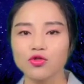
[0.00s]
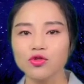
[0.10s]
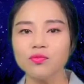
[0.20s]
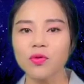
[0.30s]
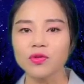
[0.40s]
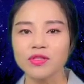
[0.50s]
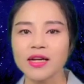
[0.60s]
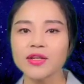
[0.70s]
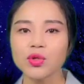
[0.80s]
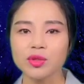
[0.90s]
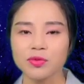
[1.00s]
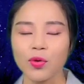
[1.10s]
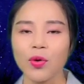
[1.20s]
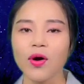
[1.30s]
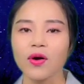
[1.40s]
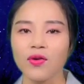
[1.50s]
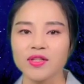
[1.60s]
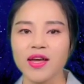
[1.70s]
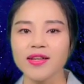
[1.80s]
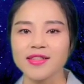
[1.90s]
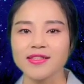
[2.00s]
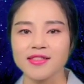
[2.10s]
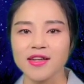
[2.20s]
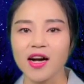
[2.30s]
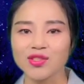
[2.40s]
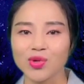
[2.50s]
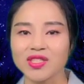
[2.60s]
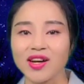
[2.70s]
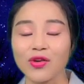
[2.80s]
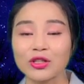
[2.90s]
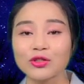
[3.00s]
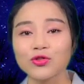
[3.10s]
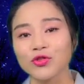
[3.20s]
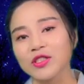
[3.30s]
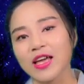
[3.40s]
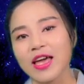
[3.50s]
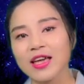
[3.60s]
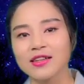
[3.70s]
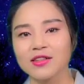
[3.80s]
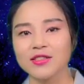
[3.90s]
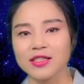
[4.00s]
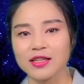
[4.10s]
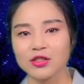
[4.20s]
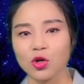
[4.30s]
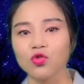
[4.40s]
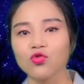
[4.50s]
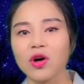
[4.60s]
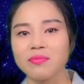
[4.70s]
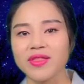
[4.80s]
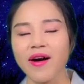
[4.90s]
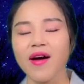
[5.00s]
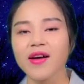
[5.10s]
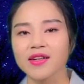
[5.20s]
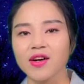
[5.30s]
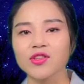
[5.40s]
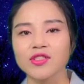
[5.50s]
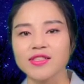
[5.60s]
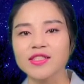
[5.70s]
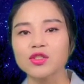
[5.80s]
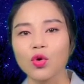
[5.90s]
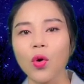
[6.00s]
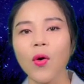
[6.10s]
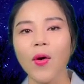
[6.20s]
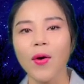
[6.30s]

군복을 차려입고 거기에 이제 지하족이라고 하는 군대에 그런 이제 그 전투합니다. 그것을 신고